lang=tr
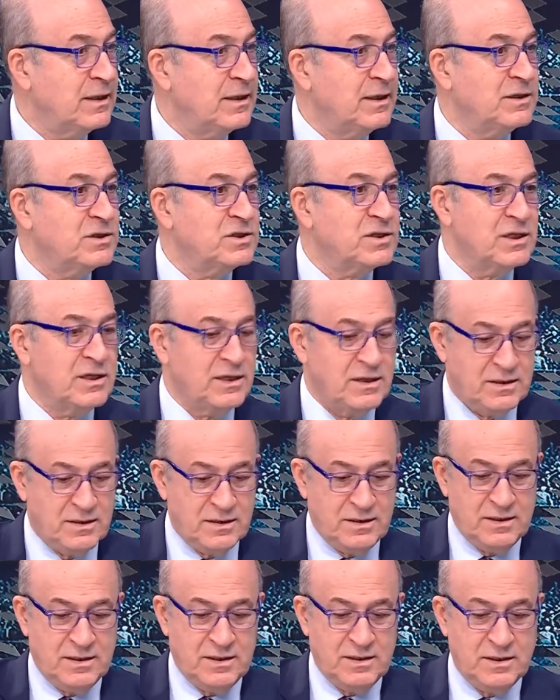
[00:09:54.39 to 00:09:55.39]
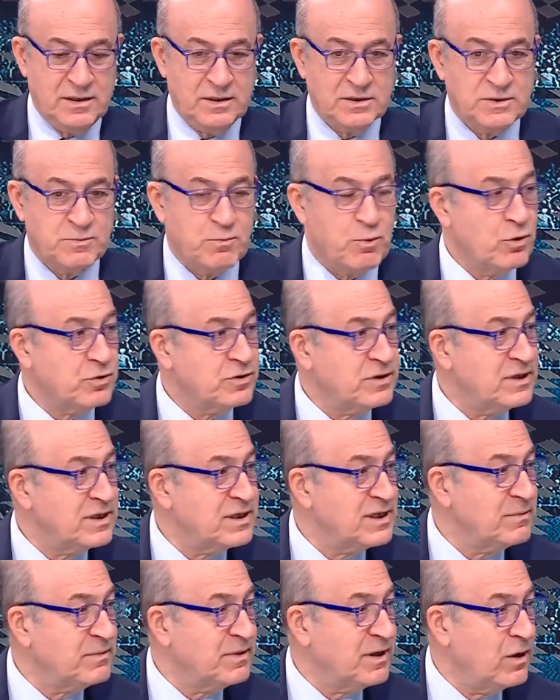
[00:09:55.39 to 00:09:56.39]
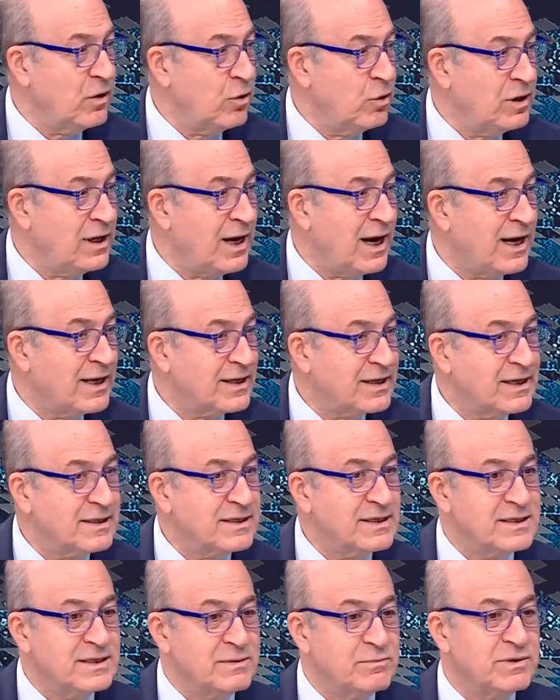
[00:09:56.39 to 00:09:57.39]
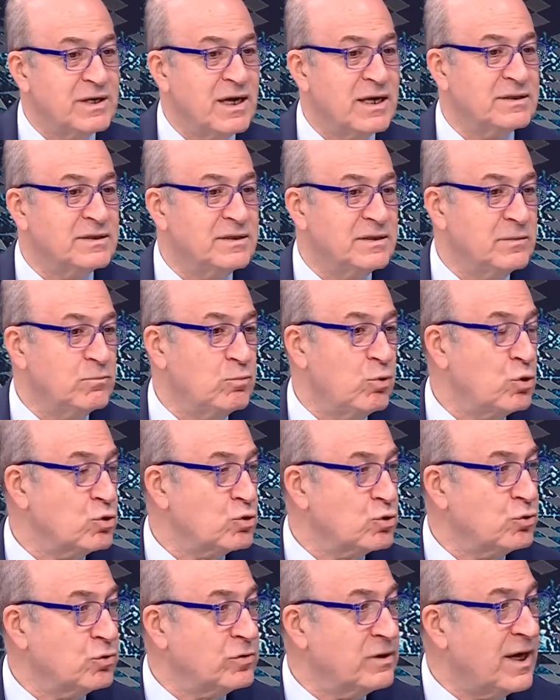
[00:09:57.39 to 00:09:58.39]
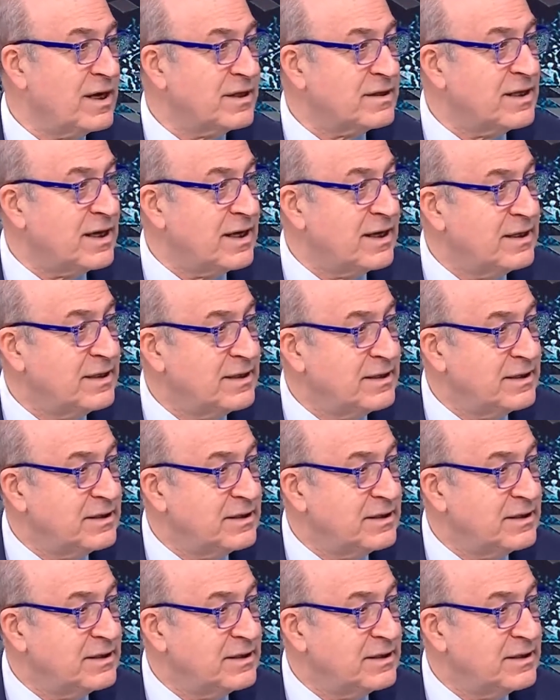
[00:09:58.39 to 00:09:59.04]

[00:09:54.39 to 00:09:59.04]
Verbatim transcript: e, işte e, Sporting gibi öyle arkadaki bıraktığın boşluklarda